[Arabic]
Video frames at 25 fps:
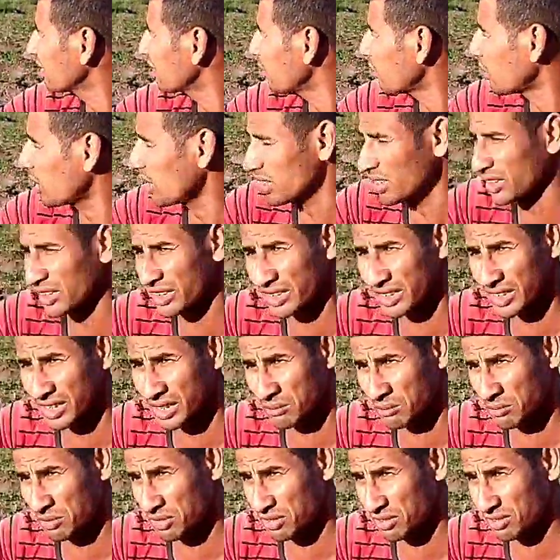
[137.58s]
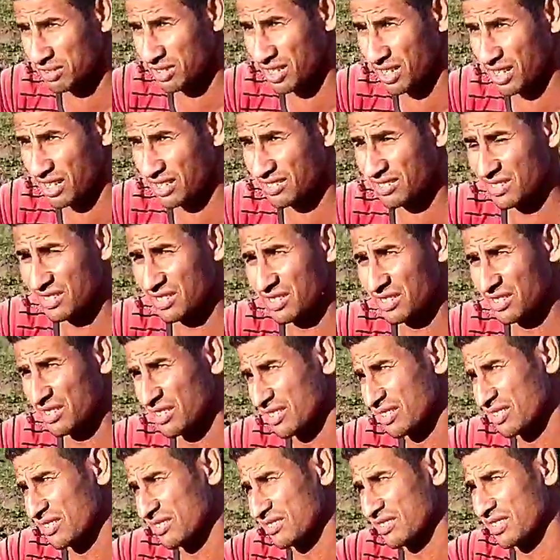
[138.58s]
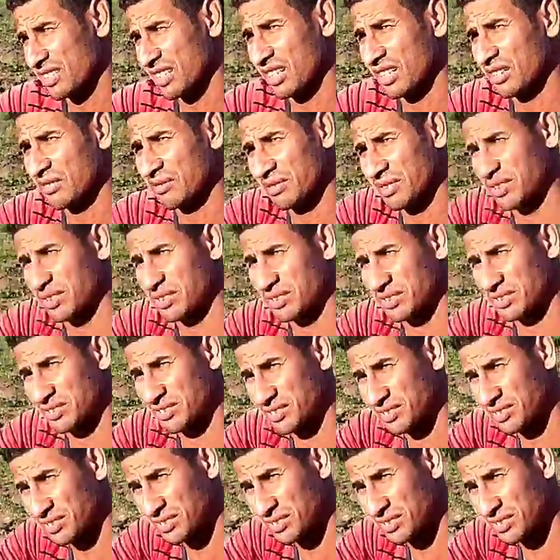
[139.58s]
نواحينا هنا مش زرعه زي السنه اللي فاتت آه